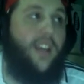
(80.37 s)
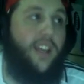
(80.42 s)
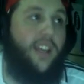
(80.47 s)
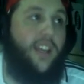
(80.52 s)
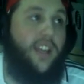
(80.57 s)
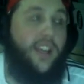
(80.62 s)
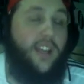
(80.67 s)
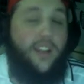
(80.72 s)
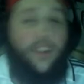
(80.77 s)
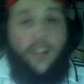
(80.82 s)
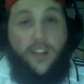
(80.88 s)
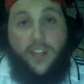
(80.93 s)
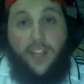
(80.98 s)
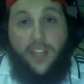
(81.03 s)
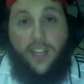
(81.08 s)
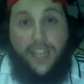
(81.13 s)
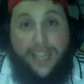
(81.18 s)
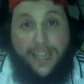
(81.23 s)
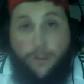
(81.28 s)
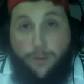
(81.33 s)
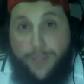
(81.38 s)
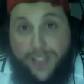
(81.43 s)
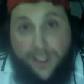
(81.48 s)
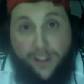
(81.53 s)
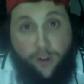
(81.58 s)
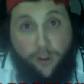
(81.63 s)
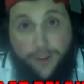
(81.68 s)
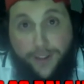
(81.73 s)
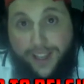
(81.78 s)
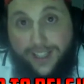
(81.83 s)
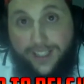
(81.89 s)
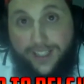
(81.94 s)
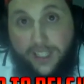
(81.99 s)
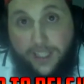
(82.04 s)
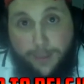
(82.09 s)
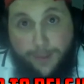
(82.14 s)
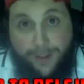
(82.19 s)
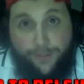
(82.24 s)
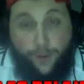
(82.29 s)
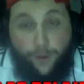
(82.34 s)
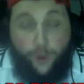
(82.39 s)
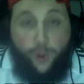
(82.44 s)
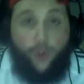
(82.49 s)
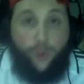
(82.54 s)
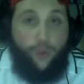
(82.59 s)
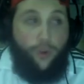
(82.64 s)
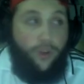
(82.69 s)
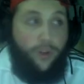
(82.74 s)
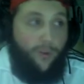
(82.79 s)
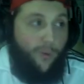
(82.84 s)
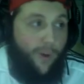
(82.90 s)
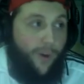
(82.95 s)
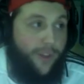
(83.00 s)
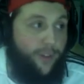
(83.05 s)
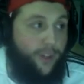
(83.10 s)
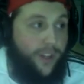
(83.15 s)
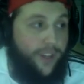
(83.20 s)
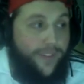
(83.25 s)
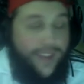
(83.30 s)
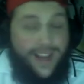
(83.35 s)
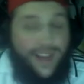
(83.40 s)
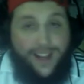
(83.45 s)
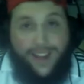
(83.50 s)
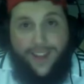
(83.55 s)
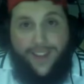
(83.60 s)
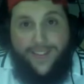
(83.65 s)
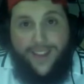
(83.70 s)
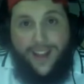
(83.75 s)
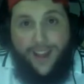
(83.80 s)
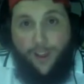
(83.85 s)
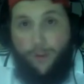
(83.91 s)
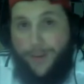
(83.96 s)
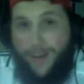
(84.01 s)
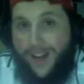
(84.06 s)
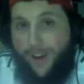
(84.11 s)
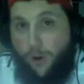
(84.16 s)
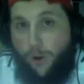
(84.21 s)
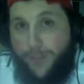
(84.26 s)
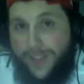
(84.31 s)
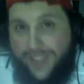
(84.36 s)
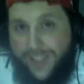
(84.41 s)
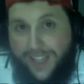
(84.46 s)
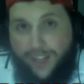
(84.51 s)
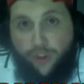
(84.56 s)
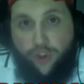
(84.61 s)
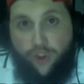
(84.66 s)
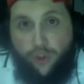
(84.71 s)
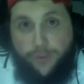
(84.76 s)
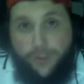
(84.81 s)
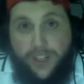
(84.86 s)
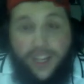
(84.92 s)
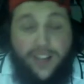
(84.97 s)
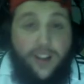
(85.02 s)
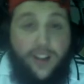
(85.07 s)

Y eh, el comentario que vea que tiene más votos o el jugador que vea que han dejado más comentarios sobre él,